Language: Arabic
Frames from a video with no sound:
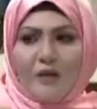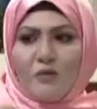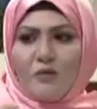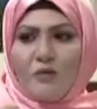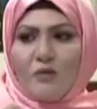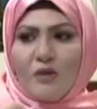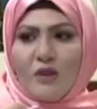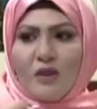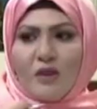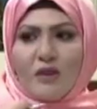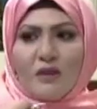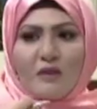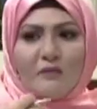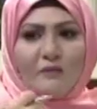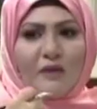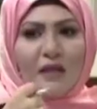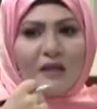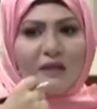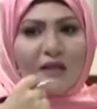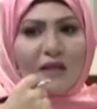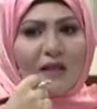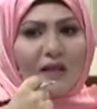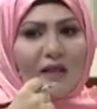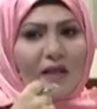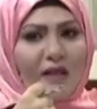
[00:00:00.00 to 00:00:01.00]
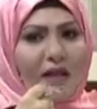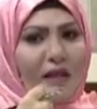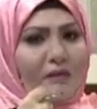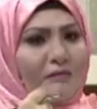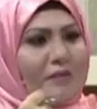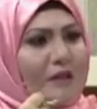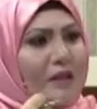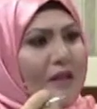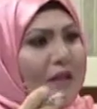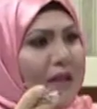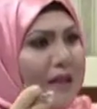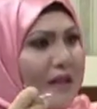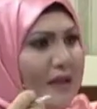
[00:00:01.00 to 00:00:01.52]
الناس انا بهتوني انا
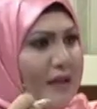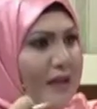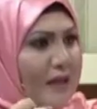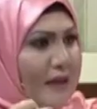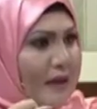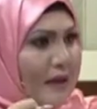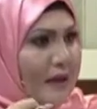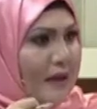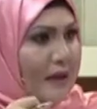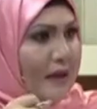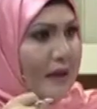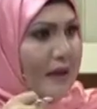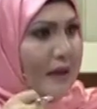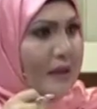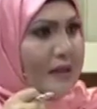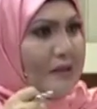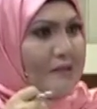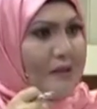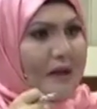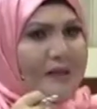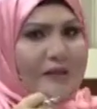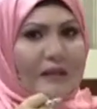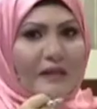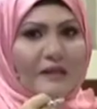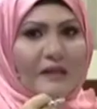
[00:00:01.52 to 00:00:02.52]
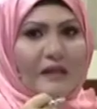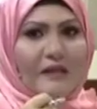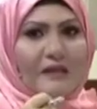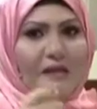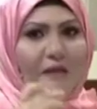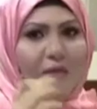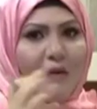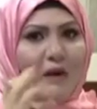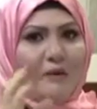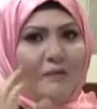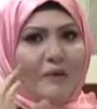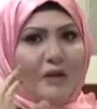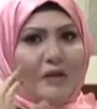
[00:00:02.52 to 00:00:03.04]
سمعت ارقام خياليه
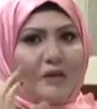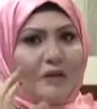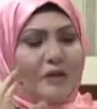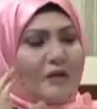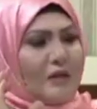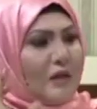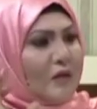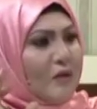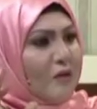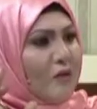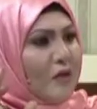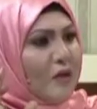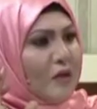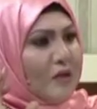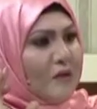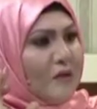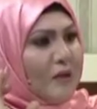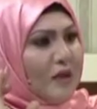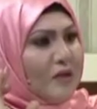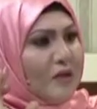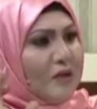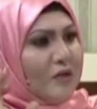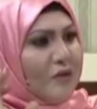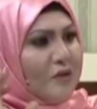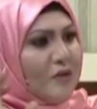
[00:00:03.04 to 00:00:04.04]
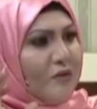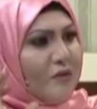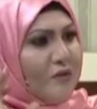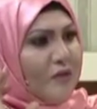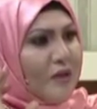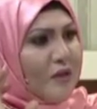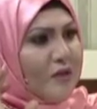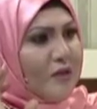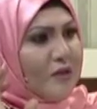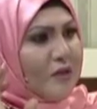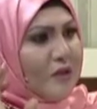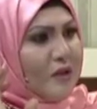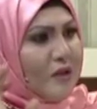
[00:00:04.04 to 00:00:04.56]
سمعت حتى 700 دينار يقول لك ما
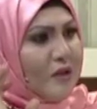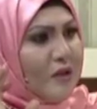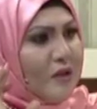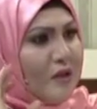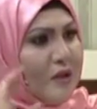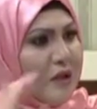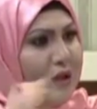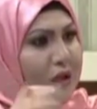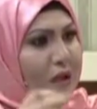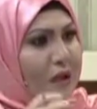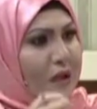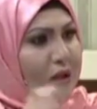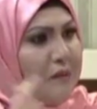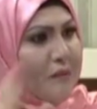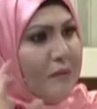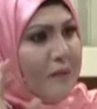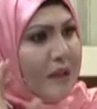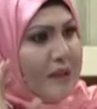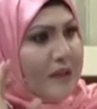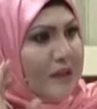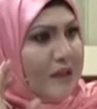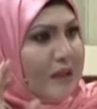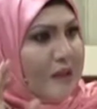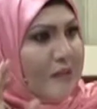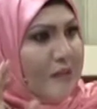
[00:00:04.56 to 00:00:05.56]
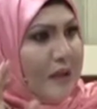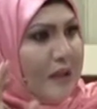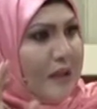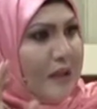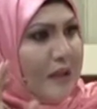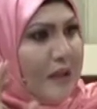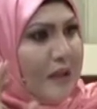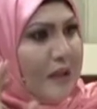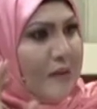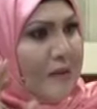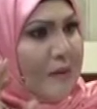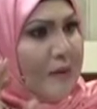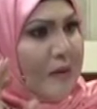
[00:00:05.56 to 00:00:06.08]
عنديش شوفاج ما
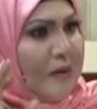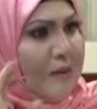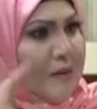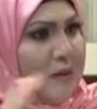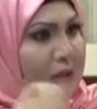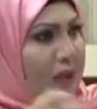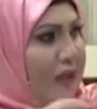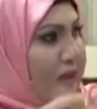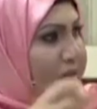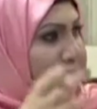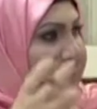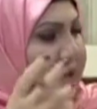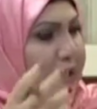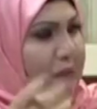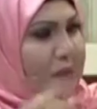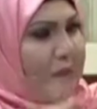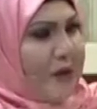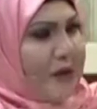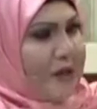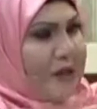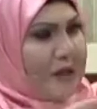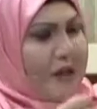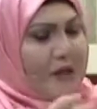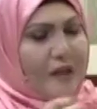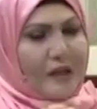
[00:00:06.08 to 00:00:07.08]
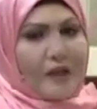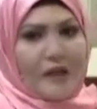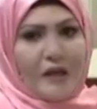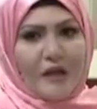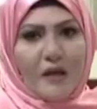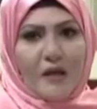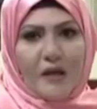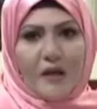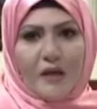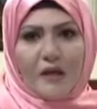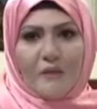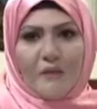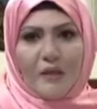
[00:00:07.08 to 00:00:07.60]
عنديش معناها تدفئه
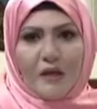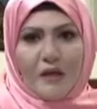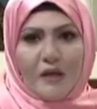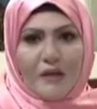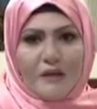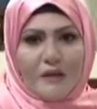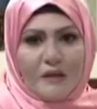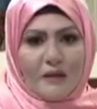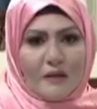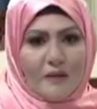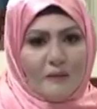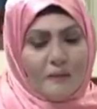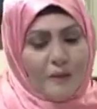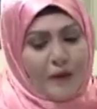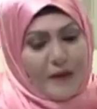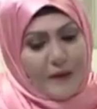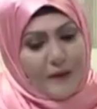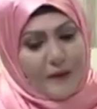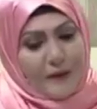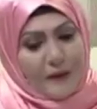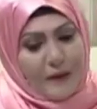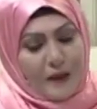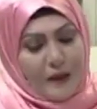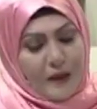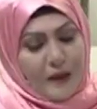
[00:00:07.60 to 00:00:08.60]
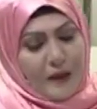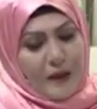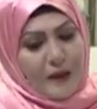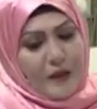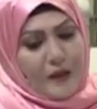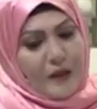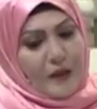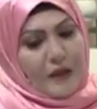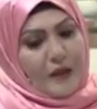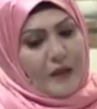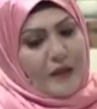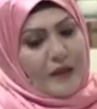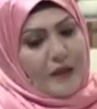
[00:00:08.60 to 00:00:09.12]
معناها هذيك المركزيه بي
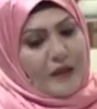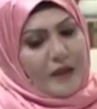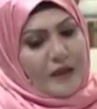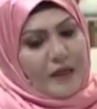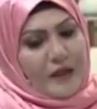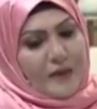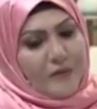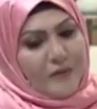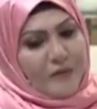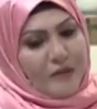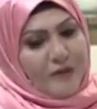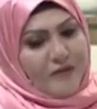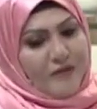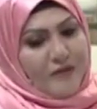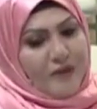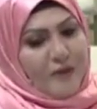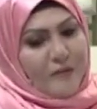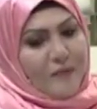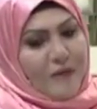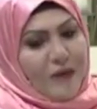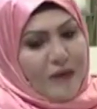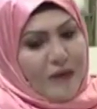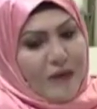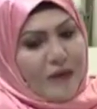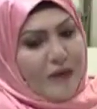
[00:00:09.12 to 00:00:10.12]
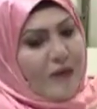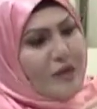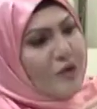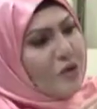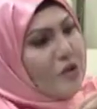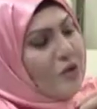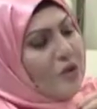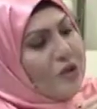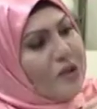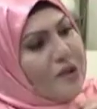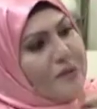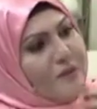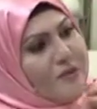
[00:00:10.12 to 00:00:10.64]
انا نحب
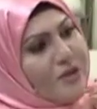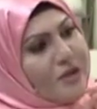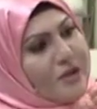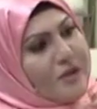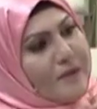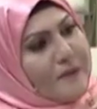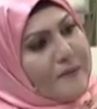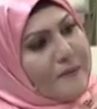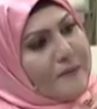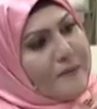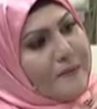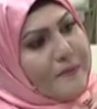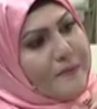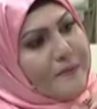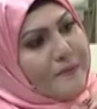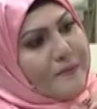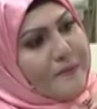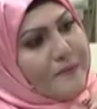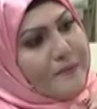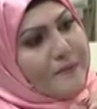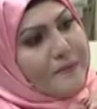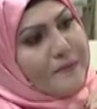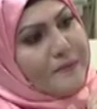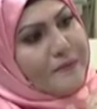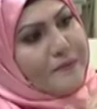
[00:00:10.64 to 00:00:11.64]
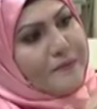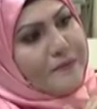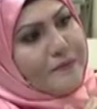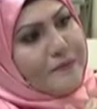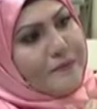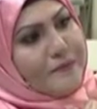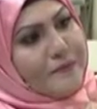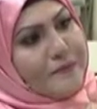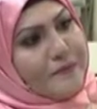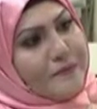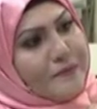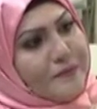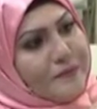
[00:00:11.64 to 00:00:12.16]
نفهم لشكون نمشي احنا